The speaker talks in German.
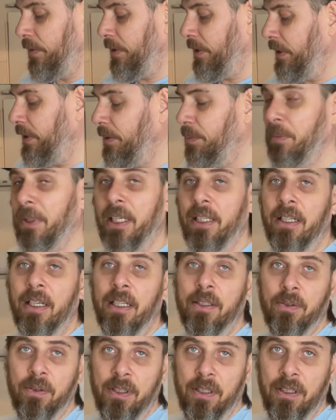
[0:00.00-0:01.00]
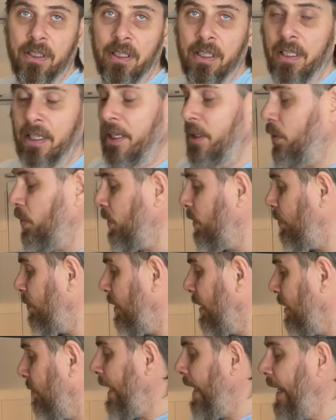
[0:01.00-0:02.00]
ist mein aktueller
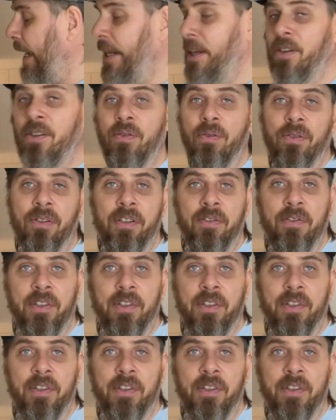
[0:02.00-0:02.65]
Ernährungspapst Anthony